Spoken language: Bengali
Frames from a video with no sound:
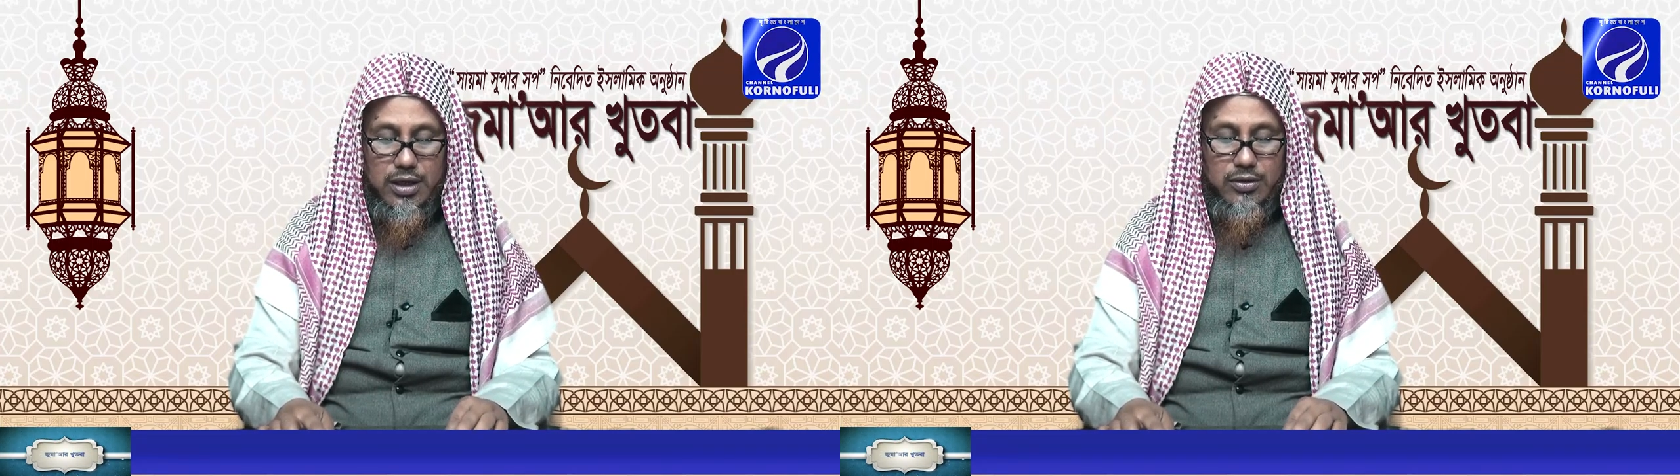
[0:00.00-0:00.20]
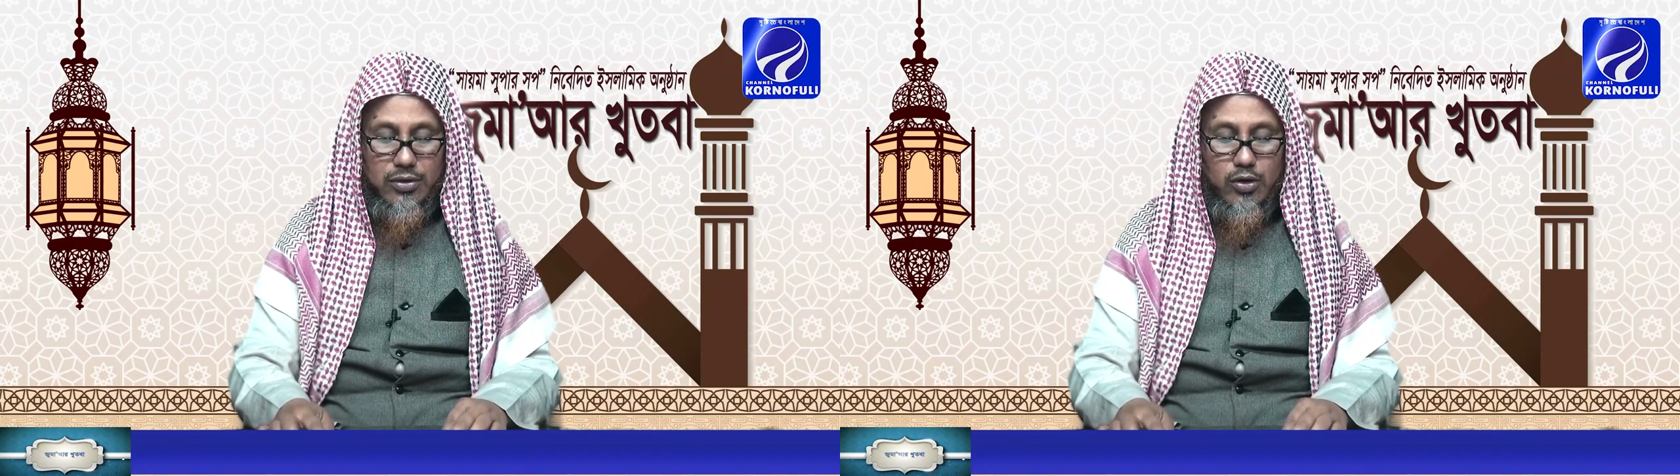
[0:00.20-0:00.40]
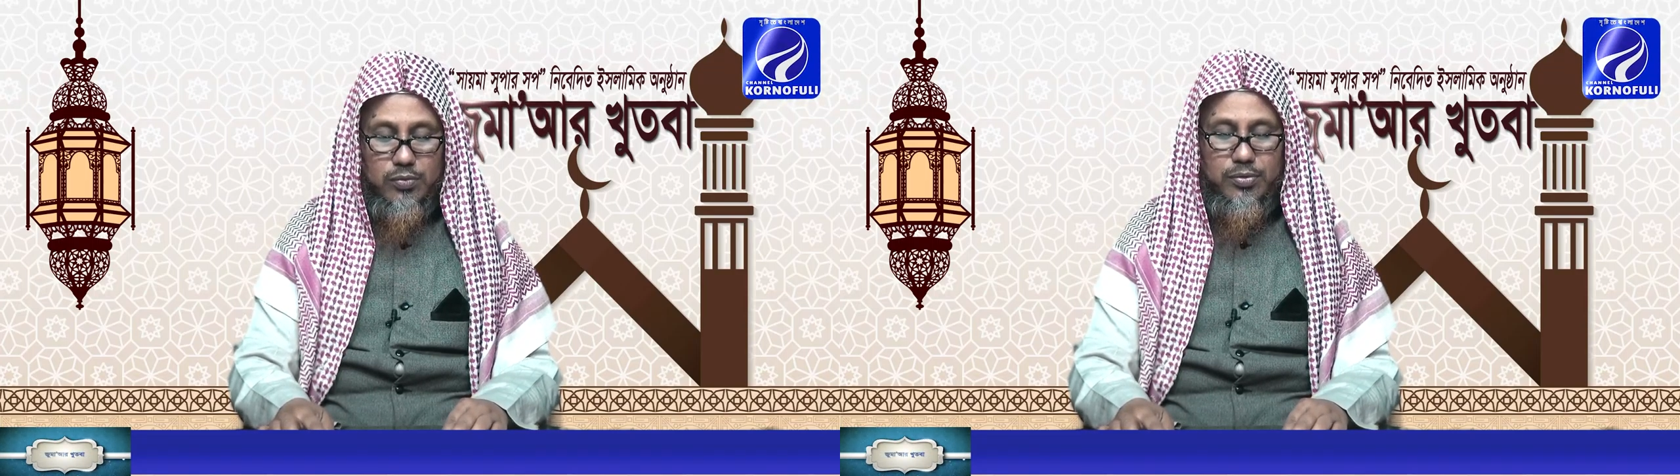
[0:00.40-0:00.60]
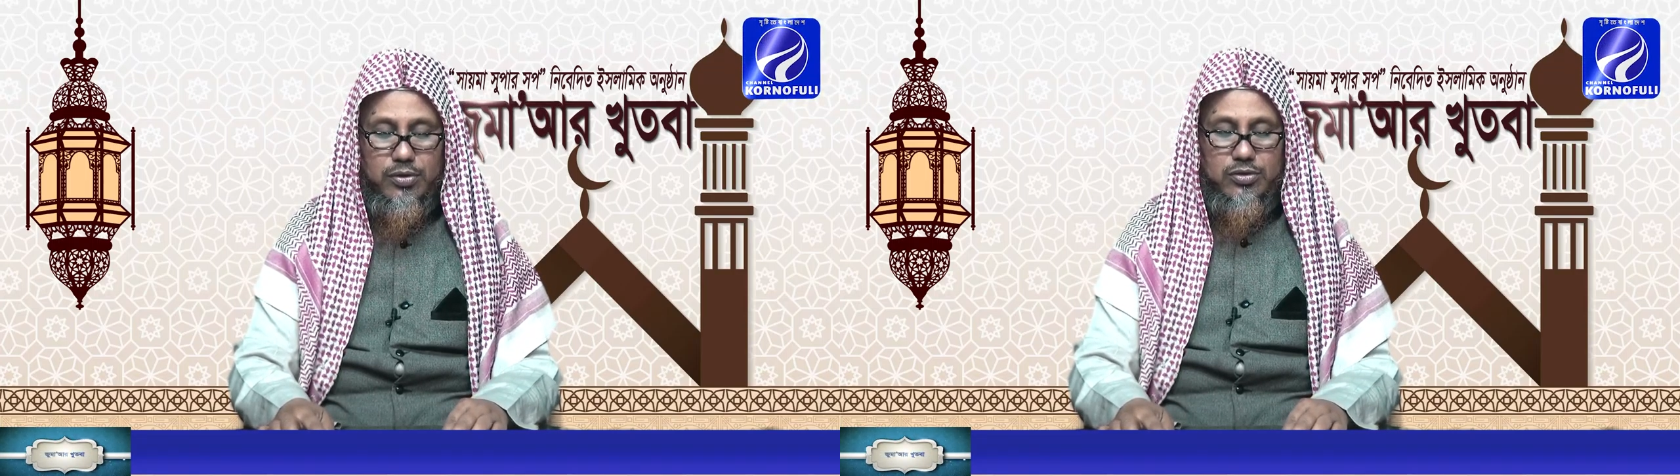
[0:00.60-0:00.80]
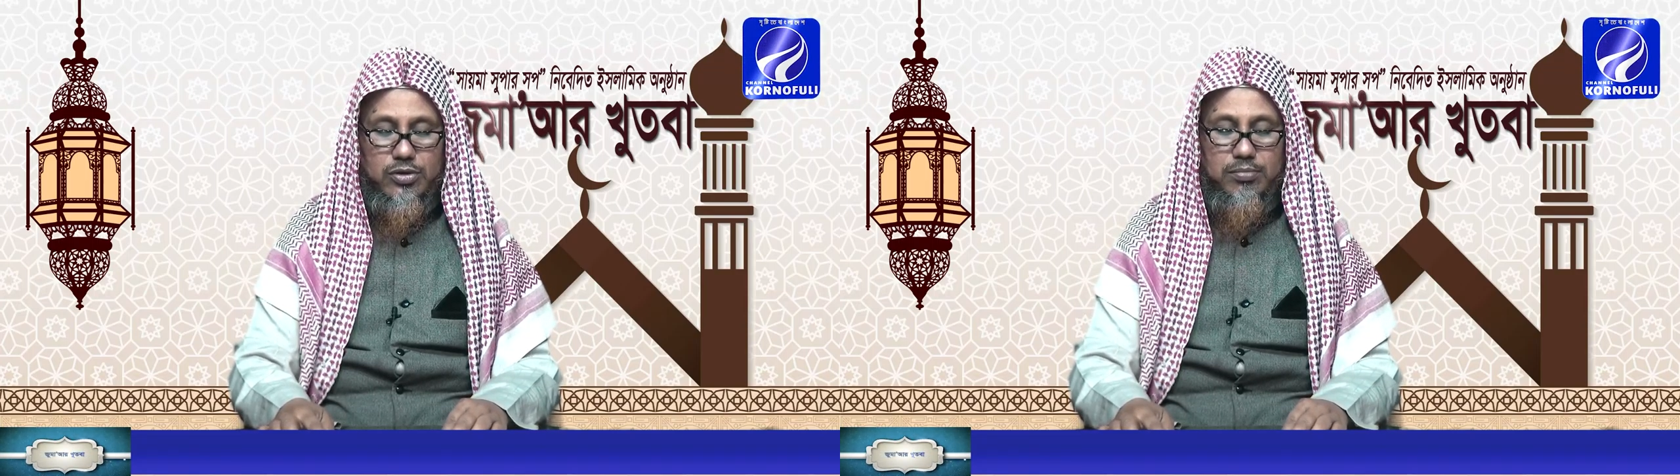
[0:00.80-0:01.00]
আল্লাহর
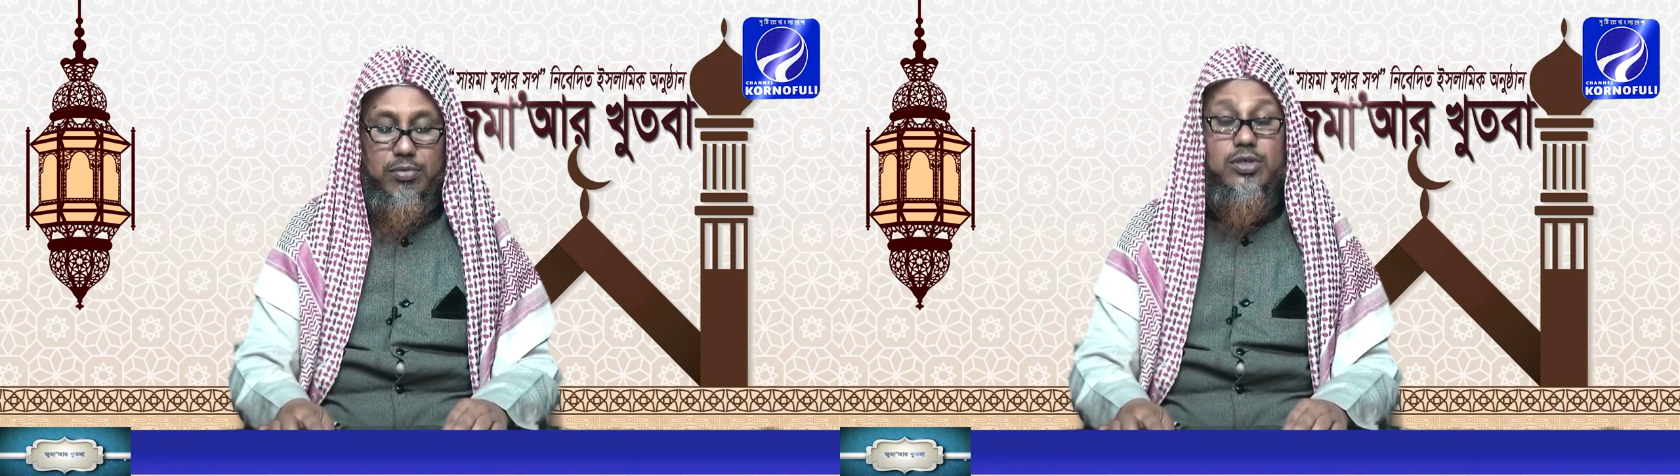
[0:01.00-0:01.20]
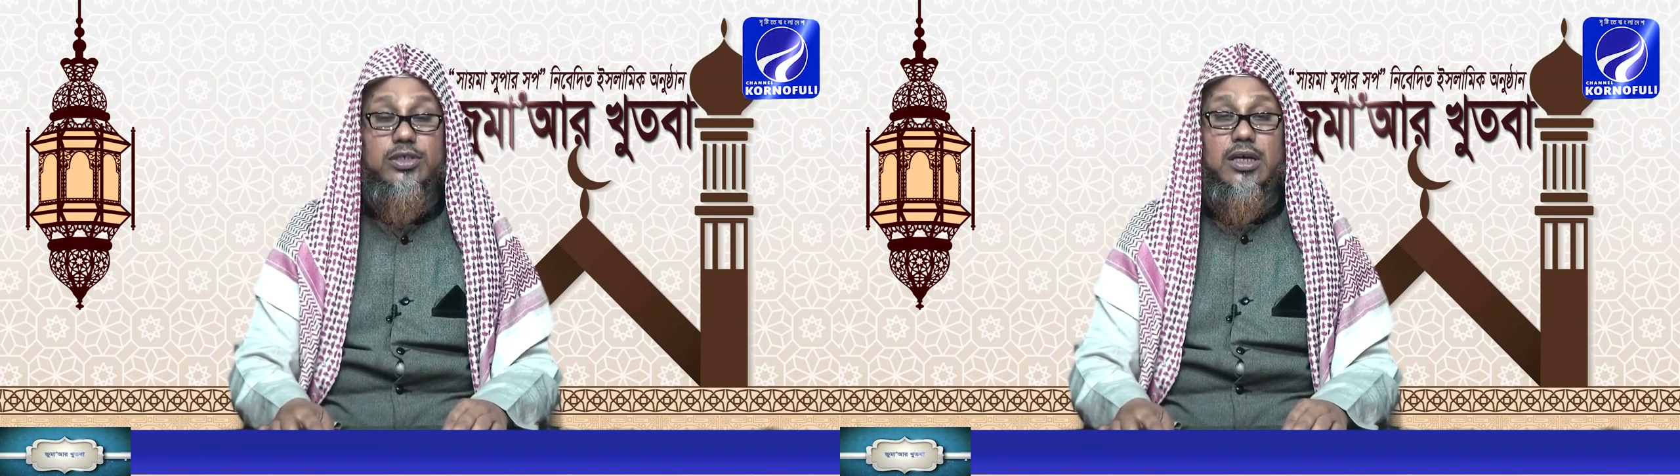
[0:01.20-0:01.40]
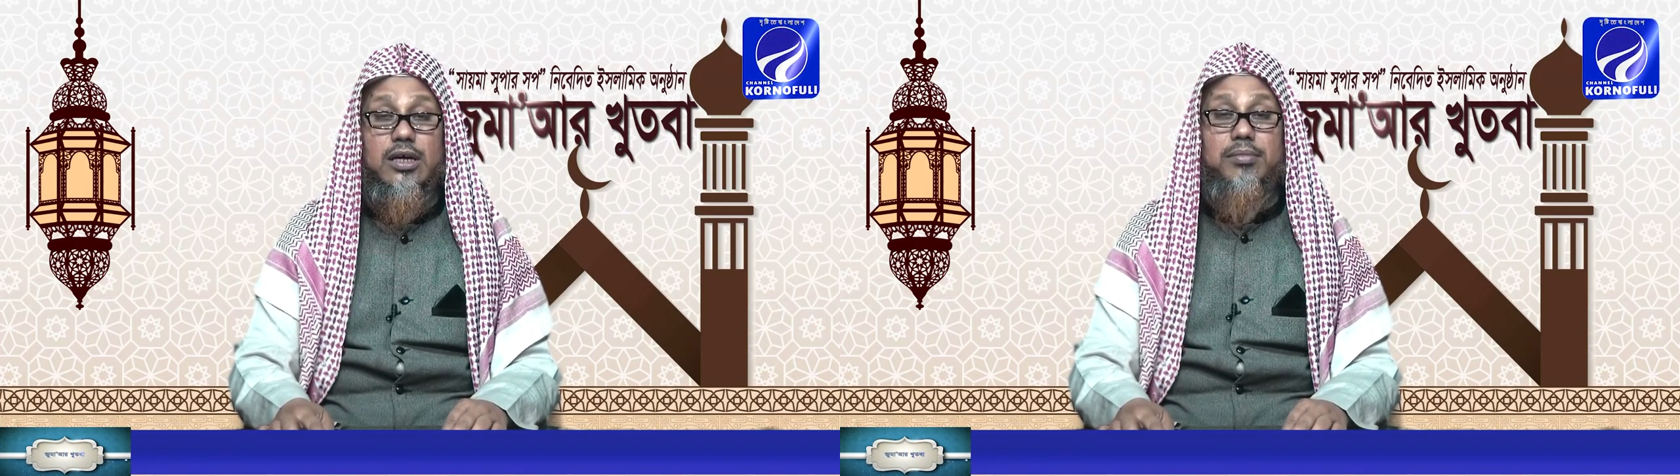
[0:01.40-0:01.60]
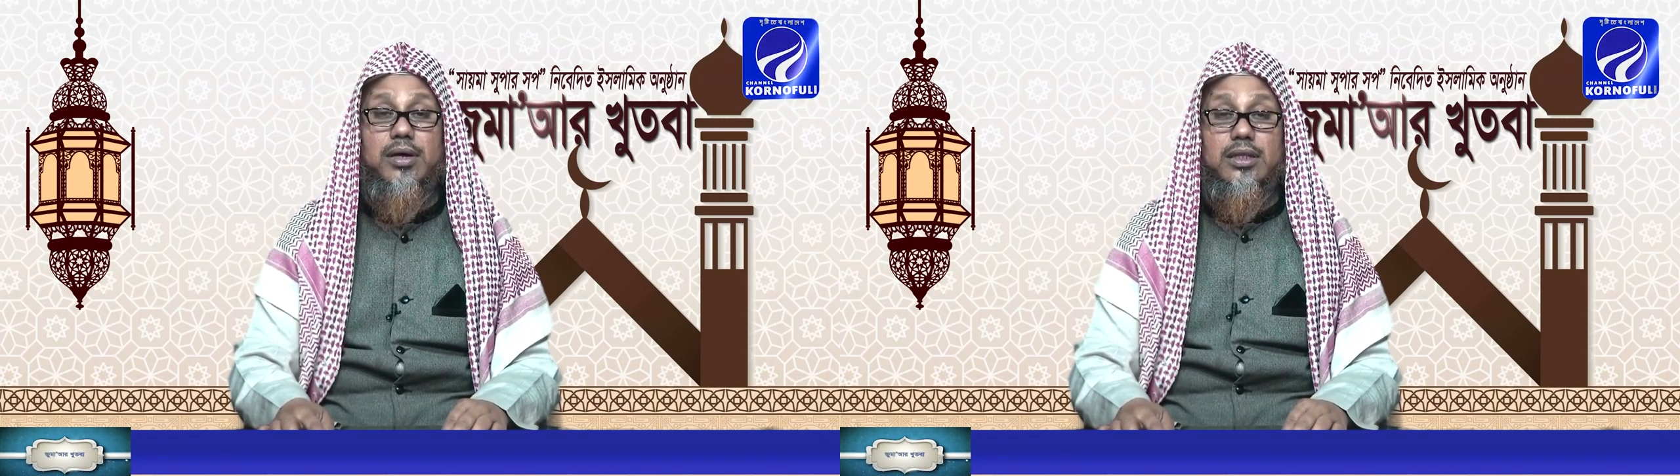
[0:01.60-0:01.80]
উপর ভরসা বা